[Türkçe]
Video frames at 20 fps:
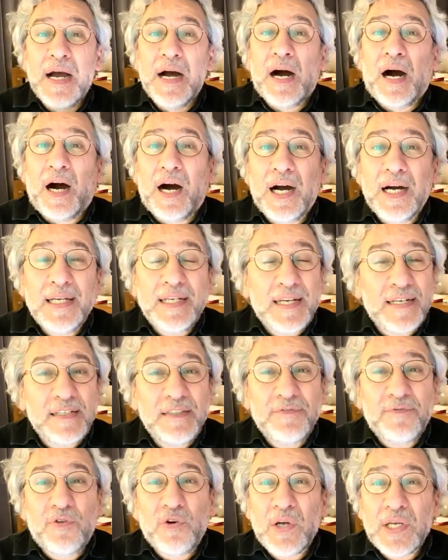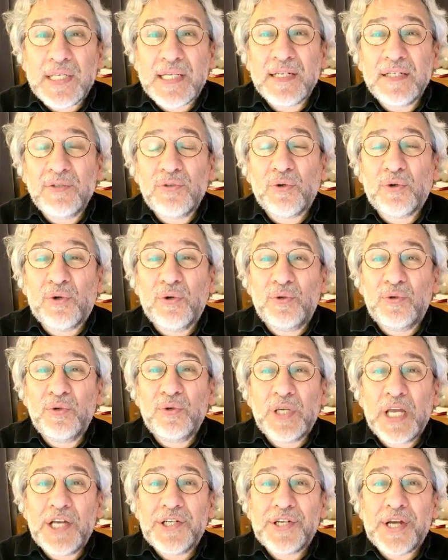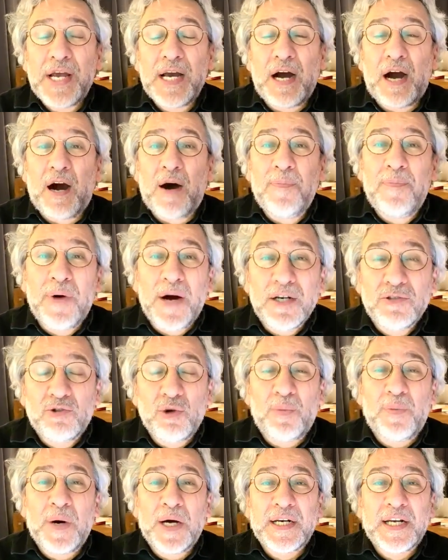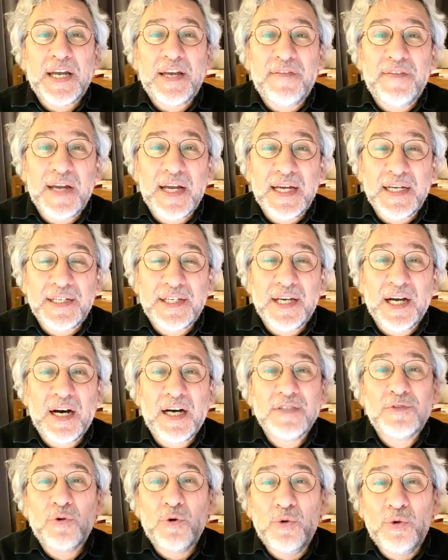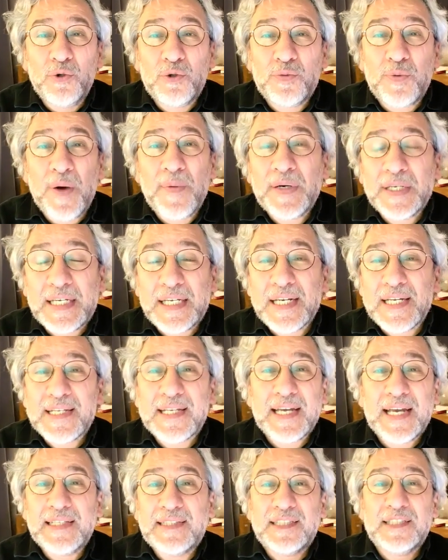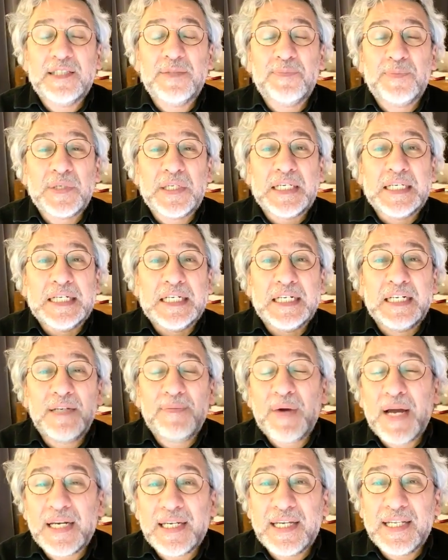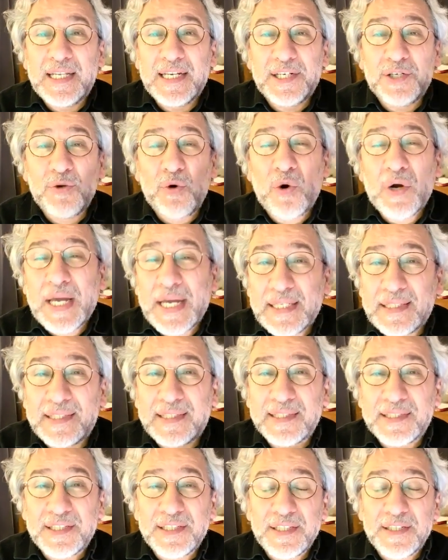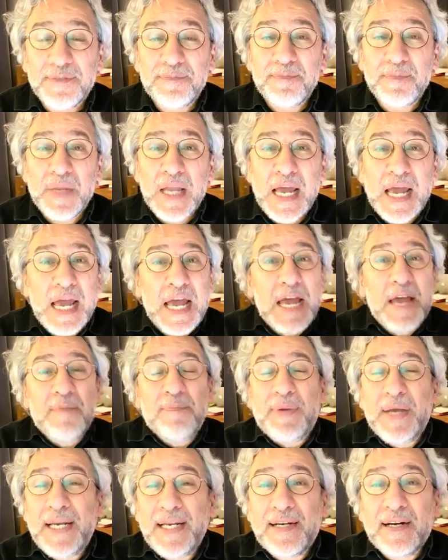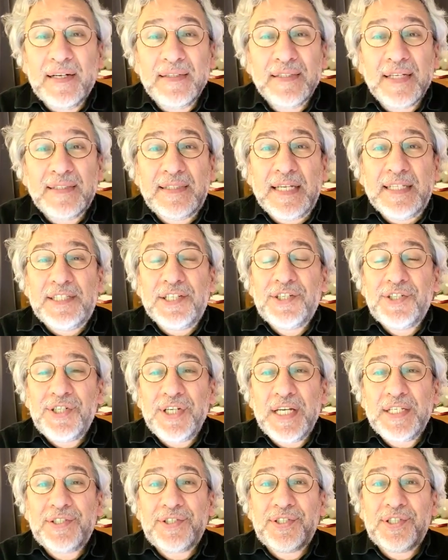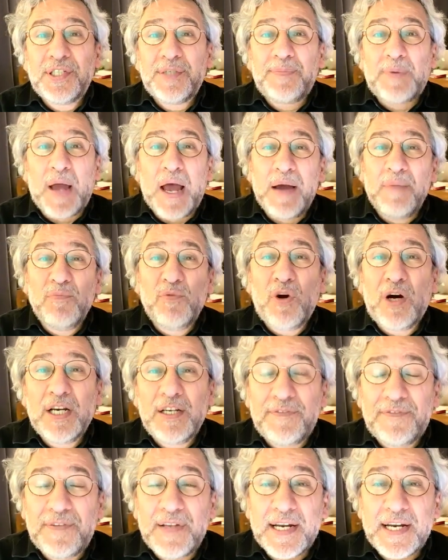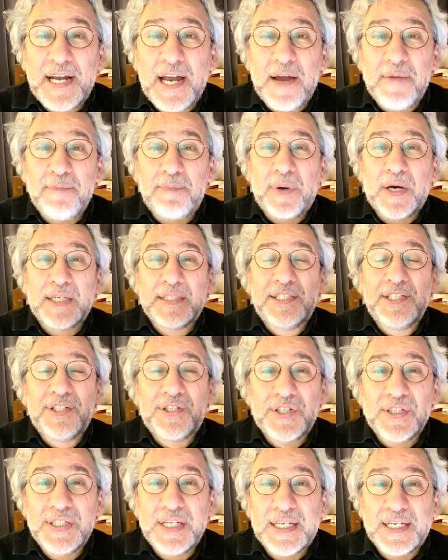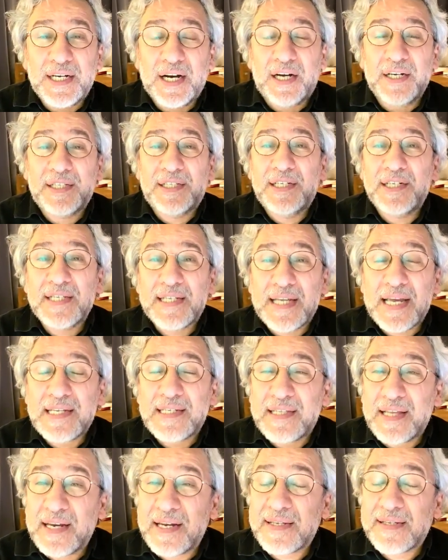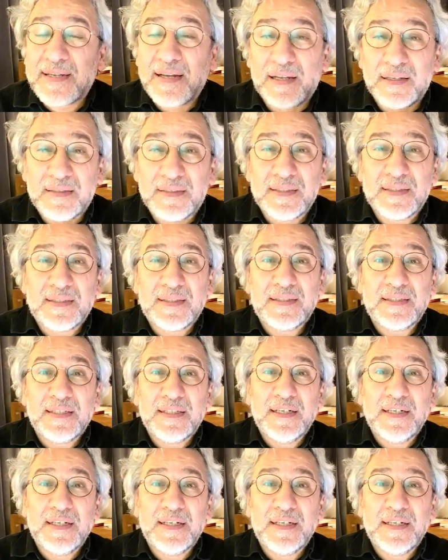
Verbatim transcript: Ailenin foyasının döküldüğü gece apar topar eve kağıt öğütme makinesi getirtip kirli belgeleri yok ettir. Pelikan'da tetikçi yetiştirip hem muhaliflere hem parti içindeki aykırı seslere saldırt.